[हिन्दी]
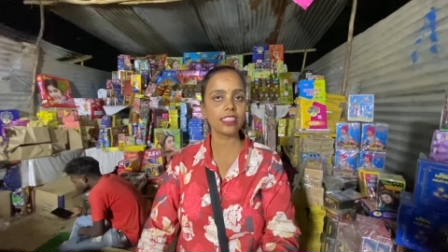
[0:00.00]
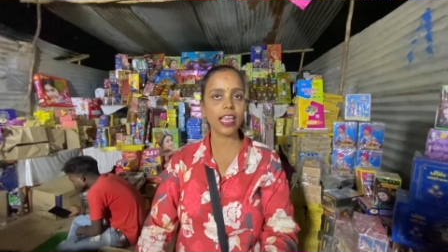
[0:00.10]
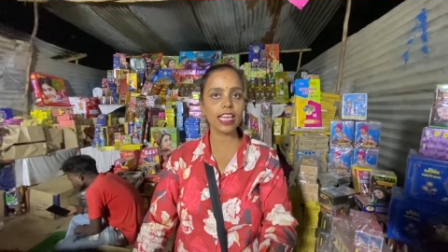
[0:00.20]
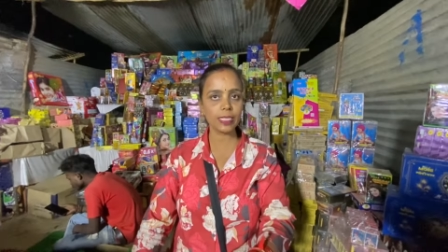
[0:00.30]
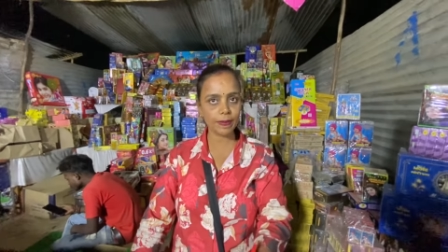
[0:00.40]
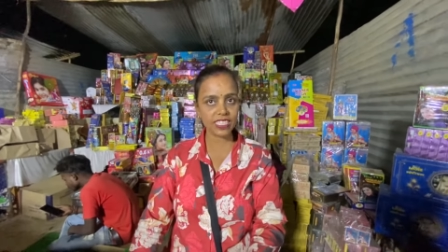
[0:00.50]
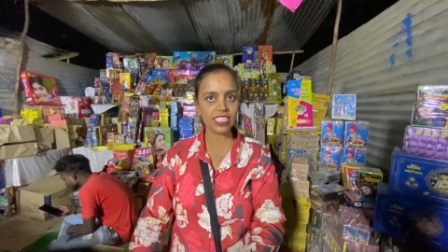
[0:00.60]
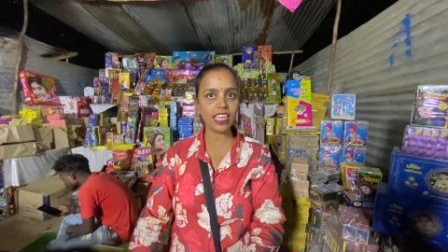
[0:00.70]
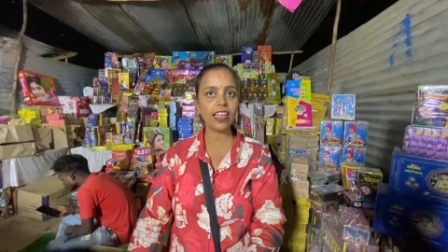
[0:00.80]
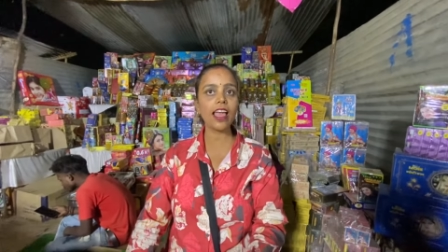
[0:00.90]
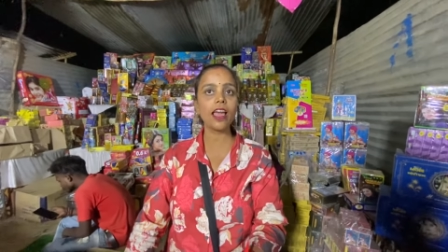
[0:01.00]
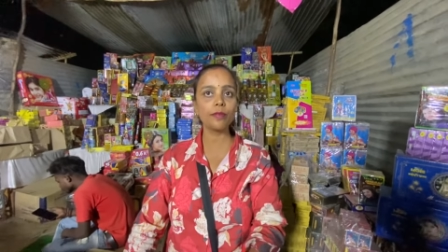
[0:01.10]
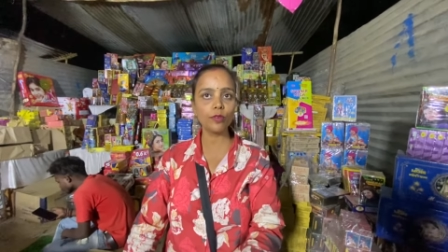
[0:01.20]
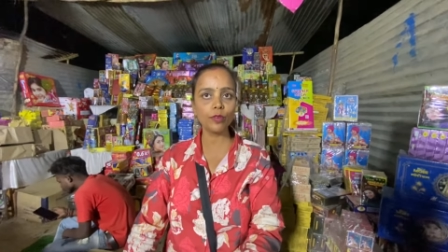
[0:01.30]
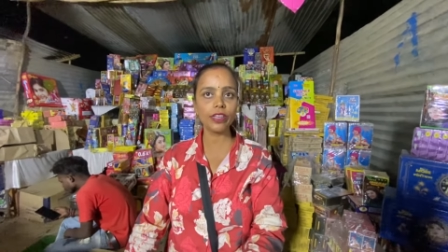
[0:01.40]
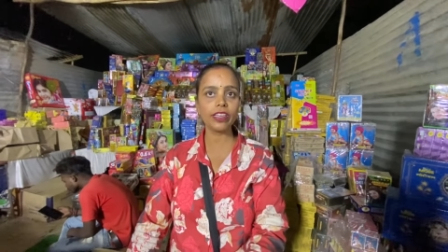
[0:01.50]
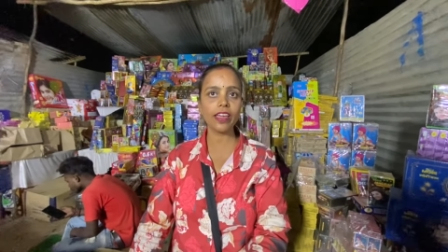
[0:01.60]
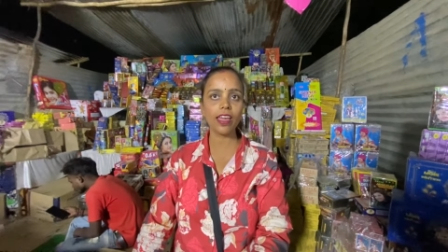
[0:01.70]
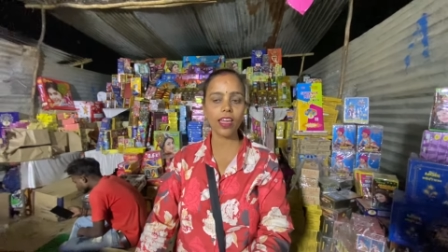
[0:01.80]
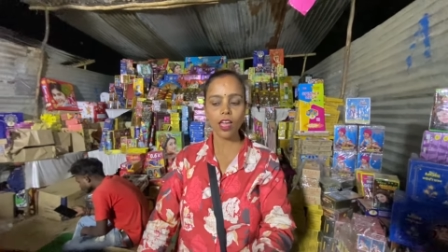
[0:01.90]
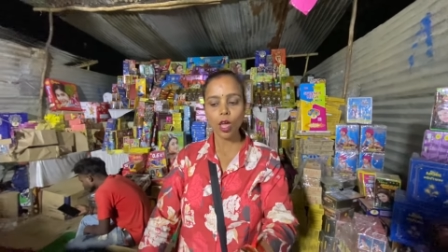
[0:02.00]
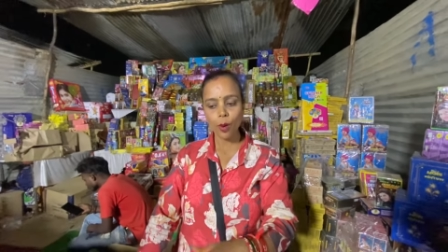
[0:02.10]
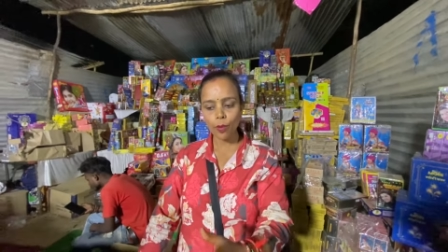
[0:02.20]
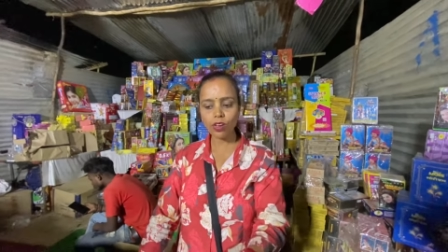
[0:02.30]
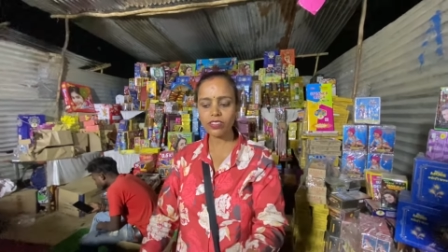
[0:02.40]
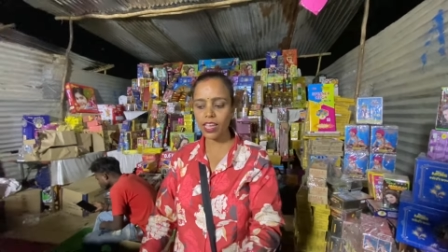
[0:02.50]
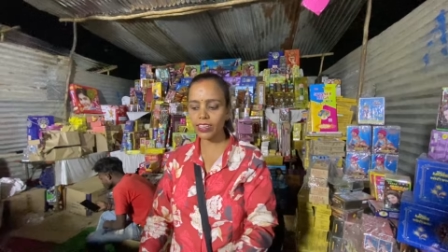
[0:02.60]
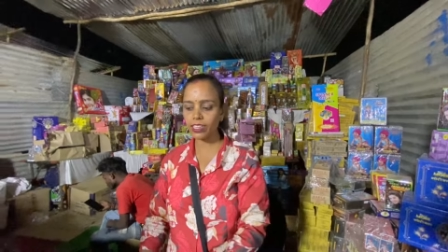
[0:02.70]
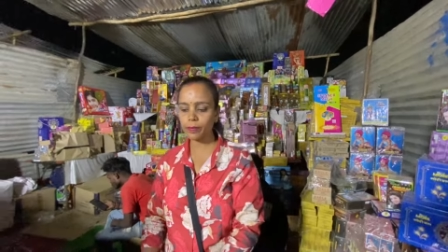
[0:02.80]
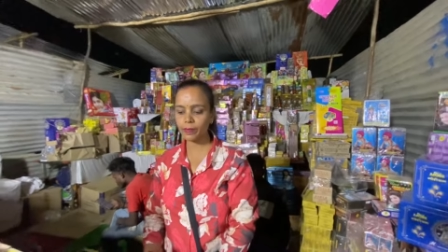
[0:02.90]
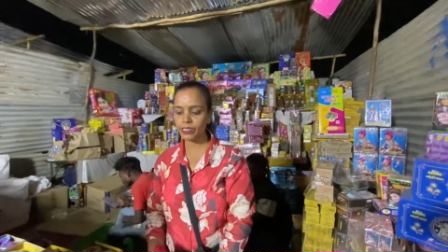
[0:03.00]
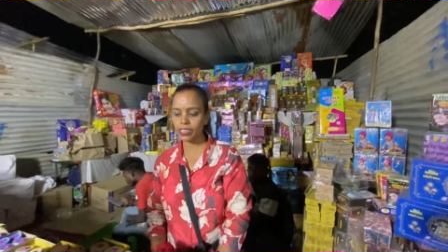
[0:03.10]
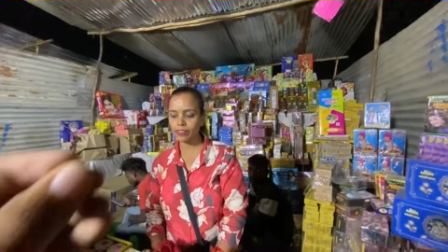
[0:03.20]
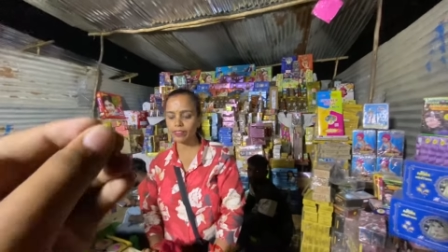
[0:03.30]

है स्पेशल है मूरी है बहुत सारी कंपनी मतलब